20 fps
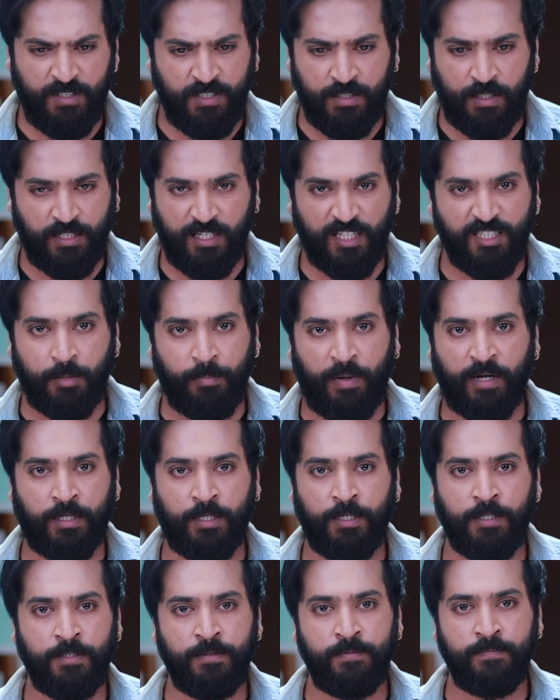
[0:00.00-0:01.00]
இத நான்
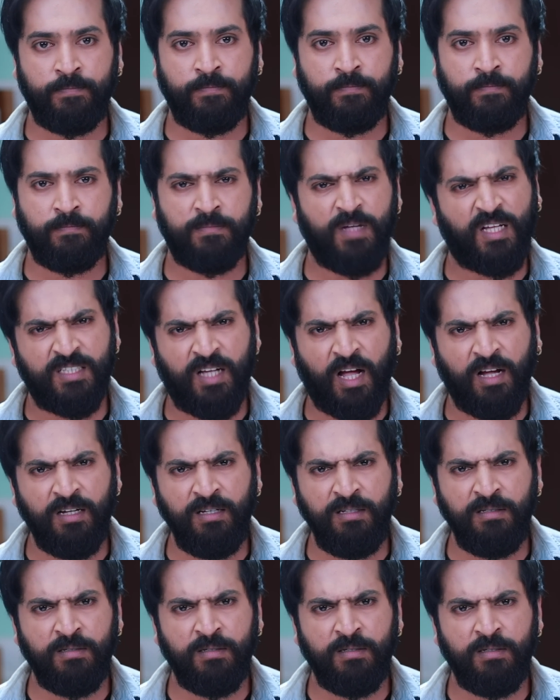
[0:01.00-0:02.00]
எதிர்பார்க்கல அதுக்காக
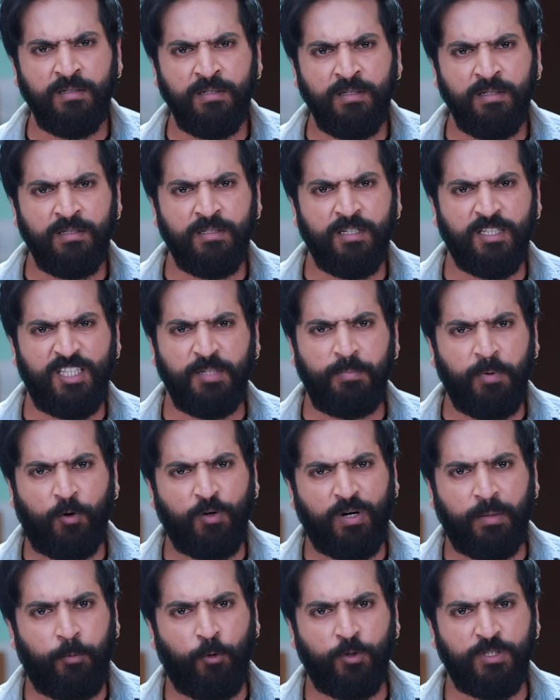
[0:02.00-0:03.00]
நீ தீபா கூட
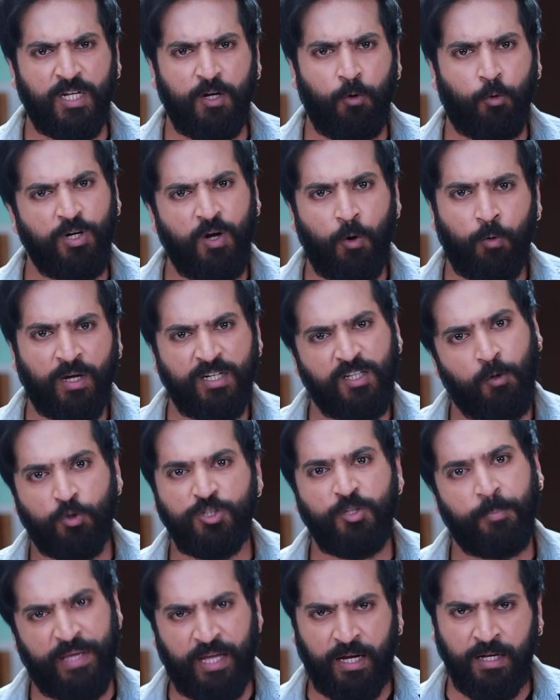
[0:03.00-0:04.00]
பூஜையில ஒண்ணா உட்கார
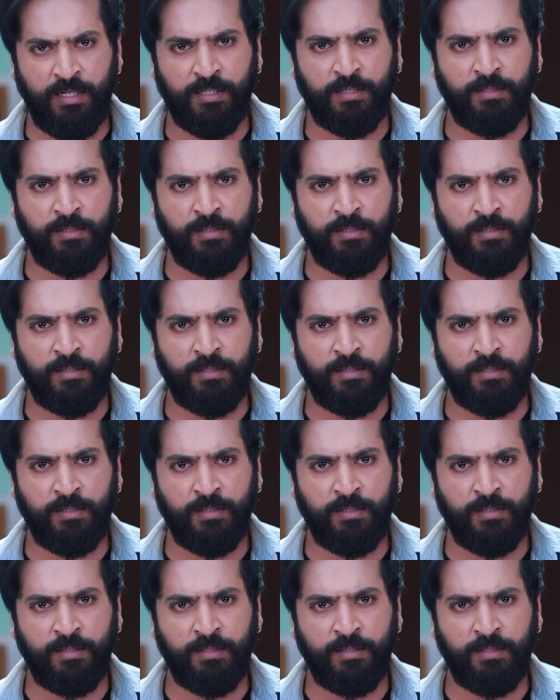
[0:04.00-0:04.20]
ஒத்துக்குவியா